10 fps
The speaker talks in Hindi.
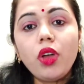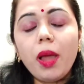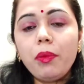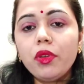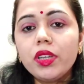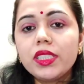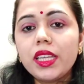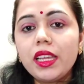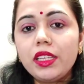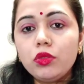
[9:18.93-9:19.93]
तो आप लोग
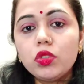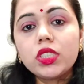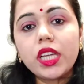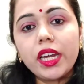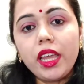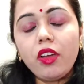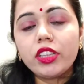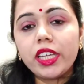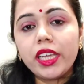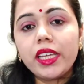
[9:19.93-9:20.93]
इसे यूज़ करें
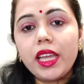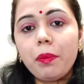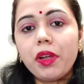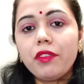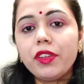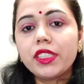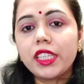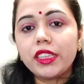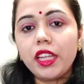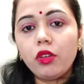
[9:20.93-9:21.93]
और देखें कि आपका
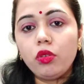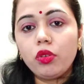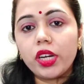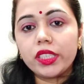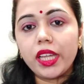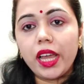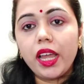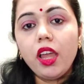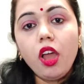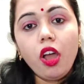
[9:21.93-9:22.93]
फेस कितना ग्लो करता है